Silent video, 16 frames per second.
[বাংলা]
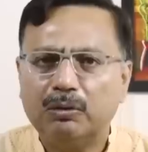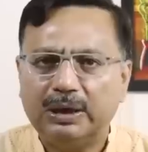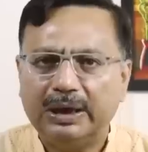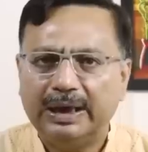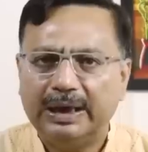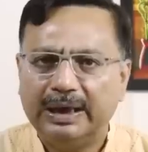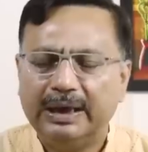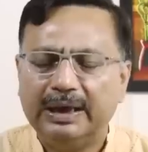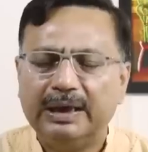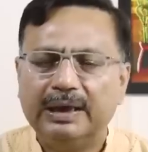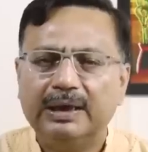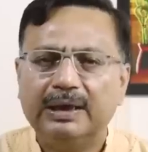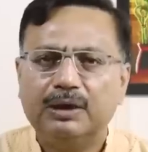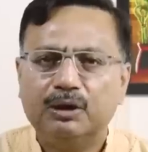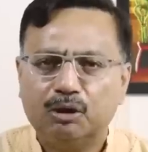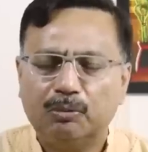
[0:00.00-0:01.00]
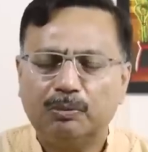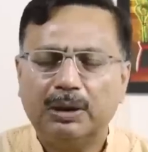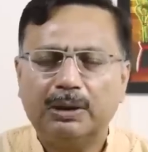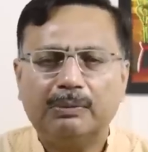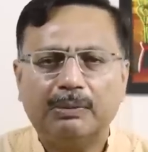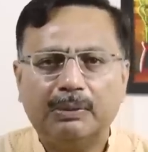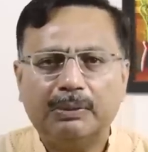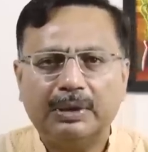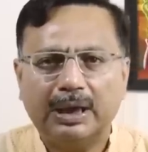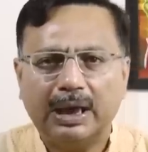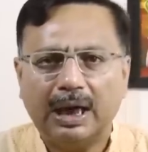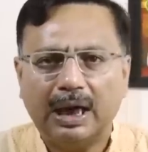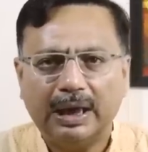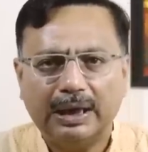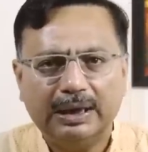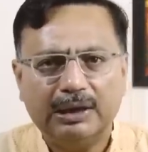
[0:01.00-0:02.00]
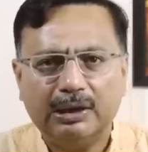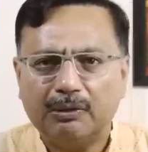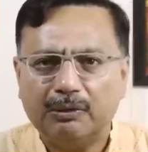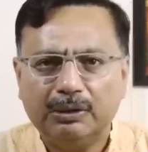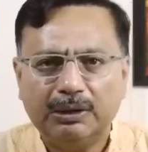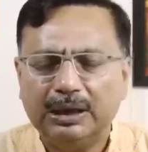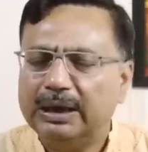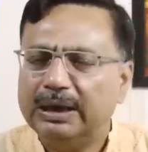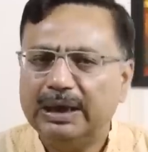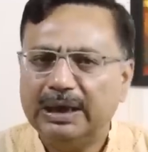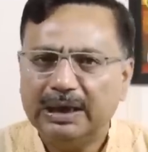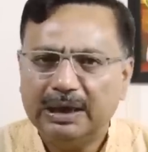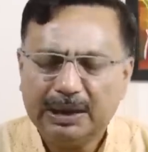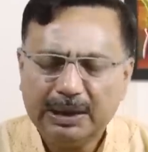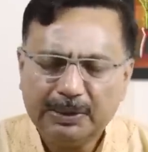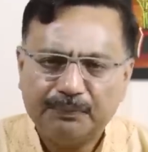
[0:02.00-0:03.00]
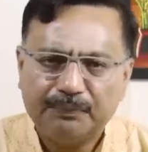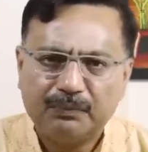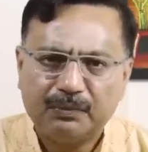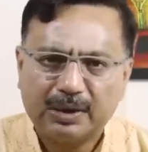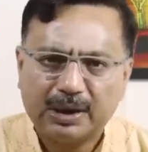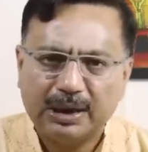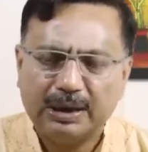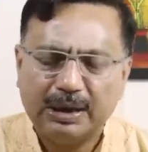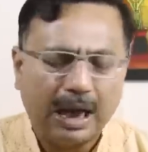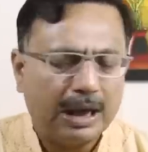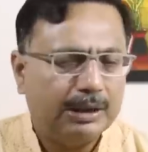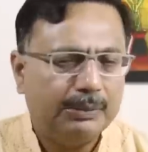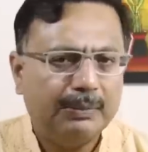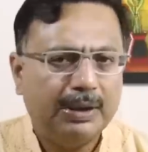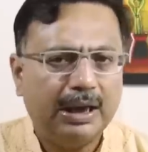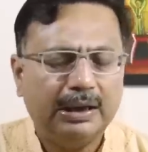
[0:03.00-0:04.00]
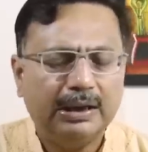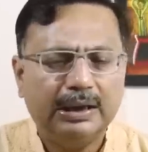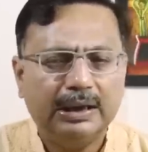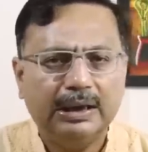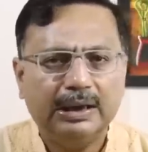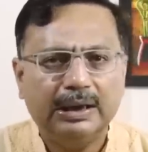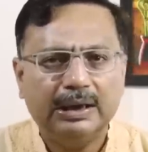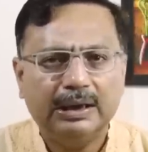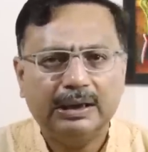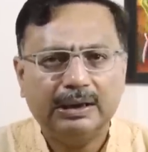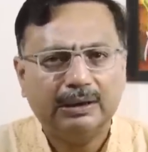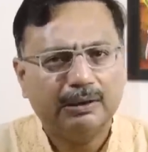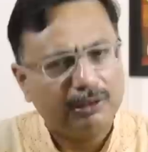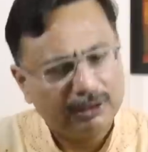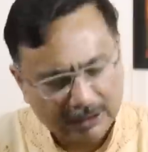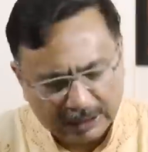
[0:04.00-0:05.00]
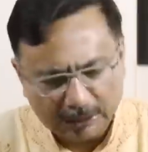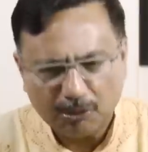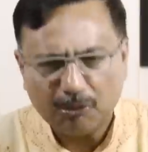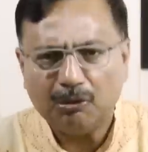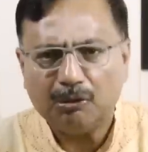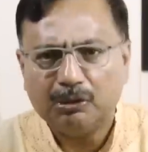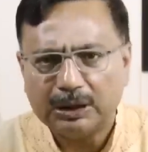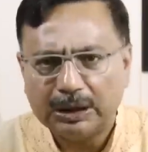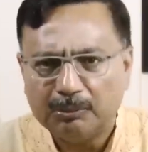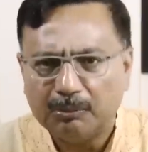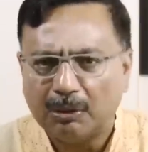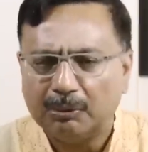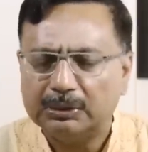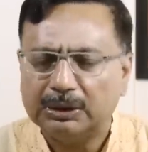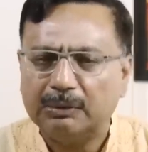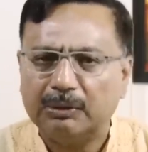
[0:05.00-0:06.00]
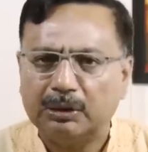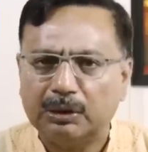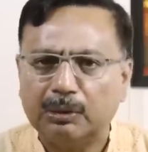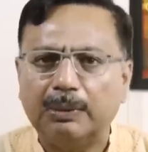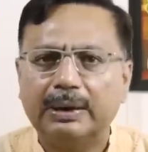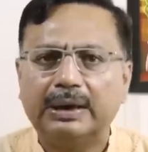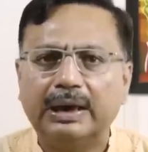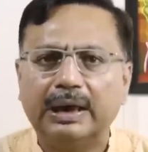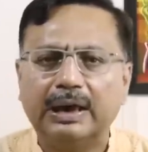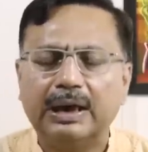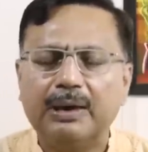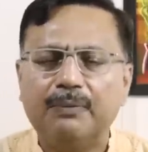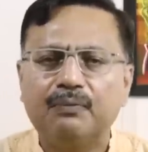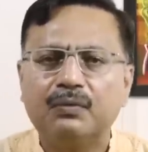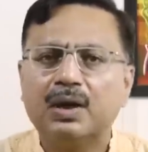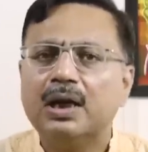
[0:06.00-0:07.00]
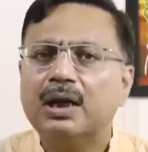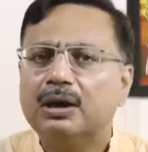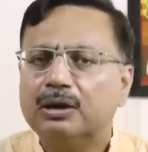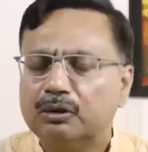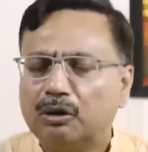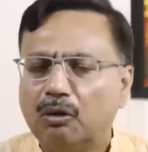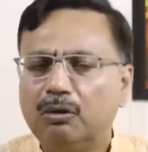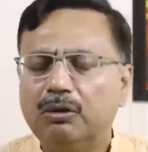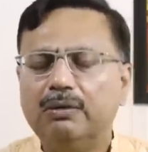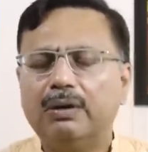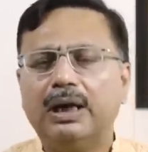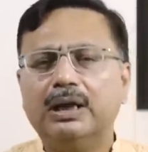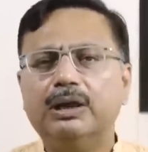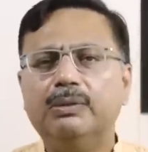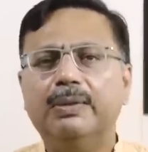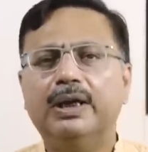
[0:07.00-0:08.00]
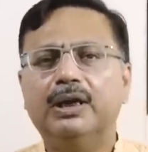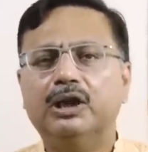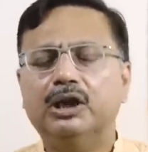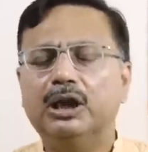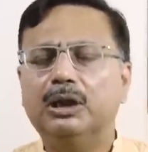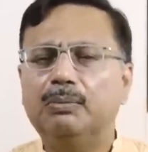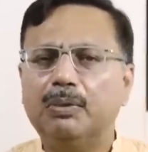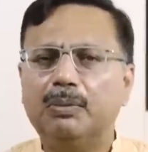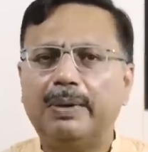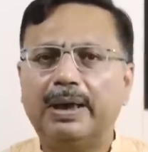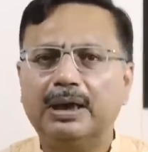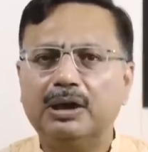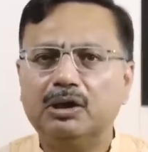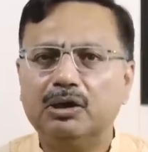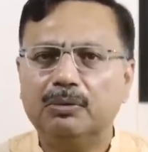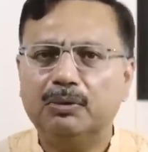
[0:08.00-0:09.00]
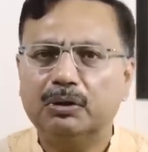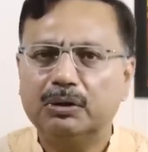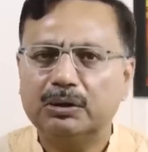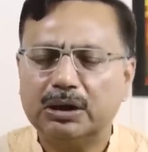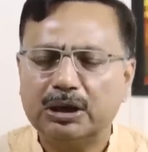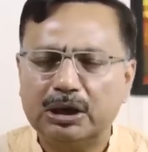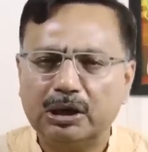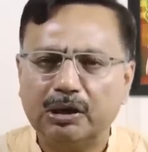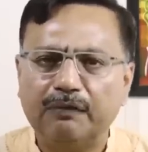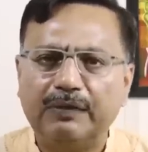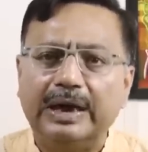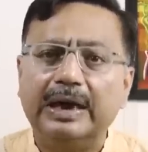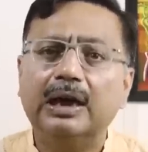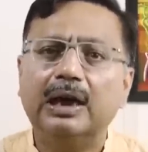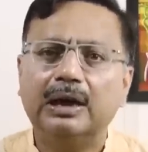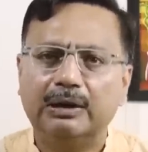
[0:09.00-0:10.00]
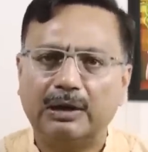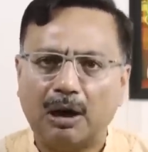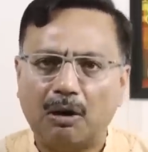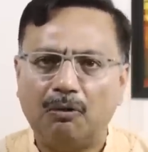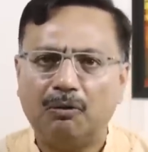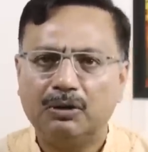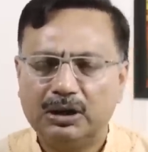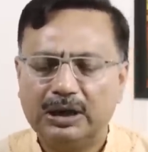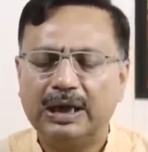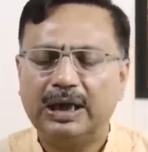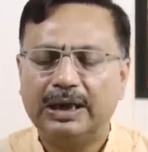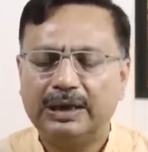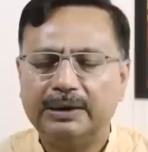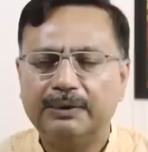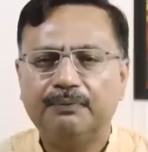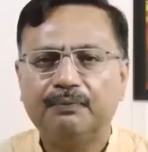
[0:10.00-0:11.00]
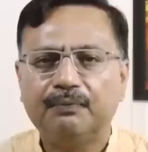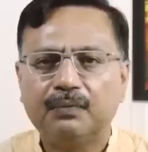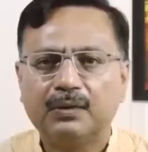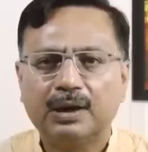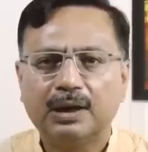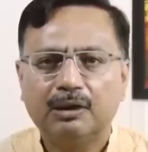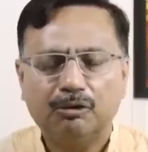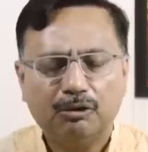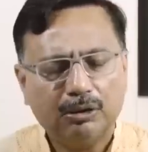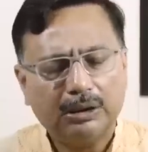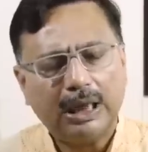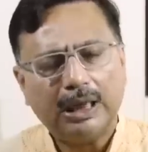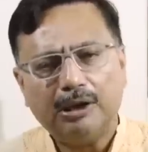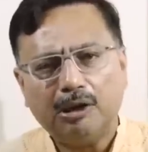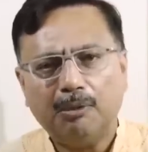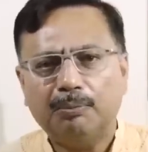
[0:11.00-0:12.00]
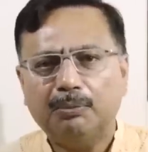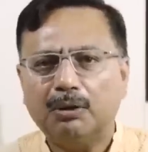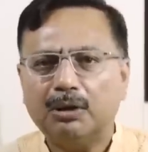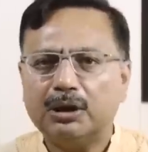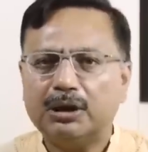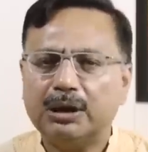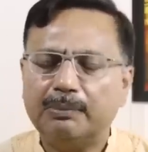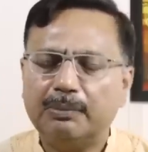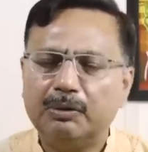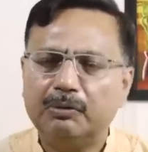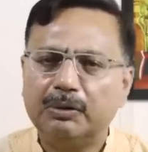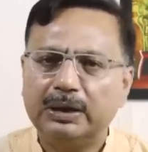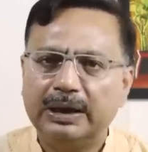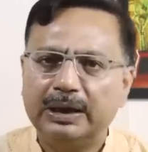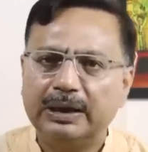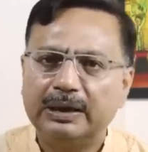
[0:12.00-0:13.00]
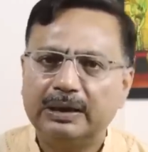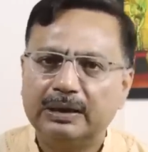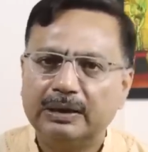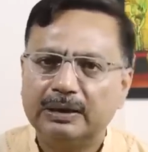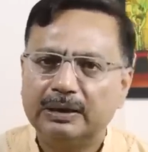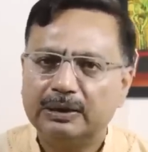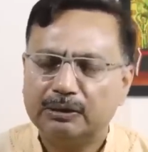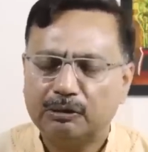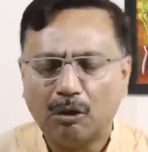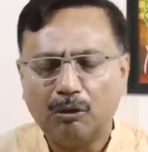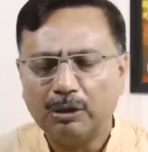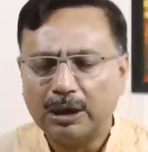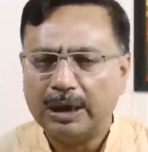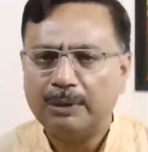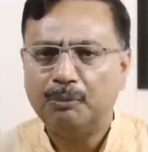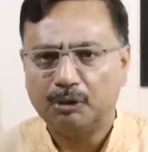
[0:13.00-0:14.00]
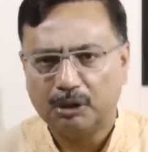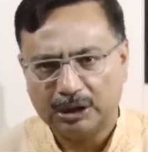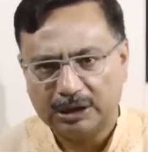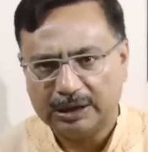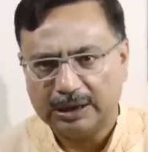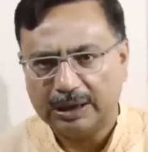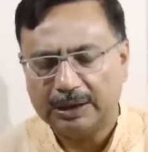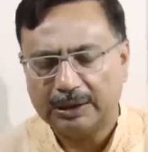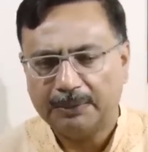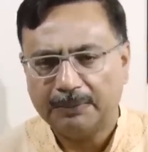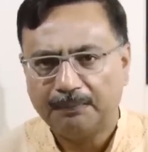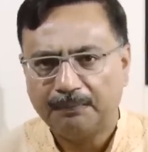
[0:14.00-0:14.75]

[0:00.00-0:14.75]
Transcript: ঘটিয়ে সোমনাথবাবুকে হারিয়ে যখন দিল্লি গেলেন রাজীব গান্ধী স্নেহ করতেন মমতা বন্দ্যোপাধ্যায়কে তখন রাজীবের শিল্প বাণিজ্য মন্ত্রী ছিল ভেঙ্গাল রাও ছিলেন তো তার দপ্তরের সামনে উনি ধর্নায় বসেছিলেন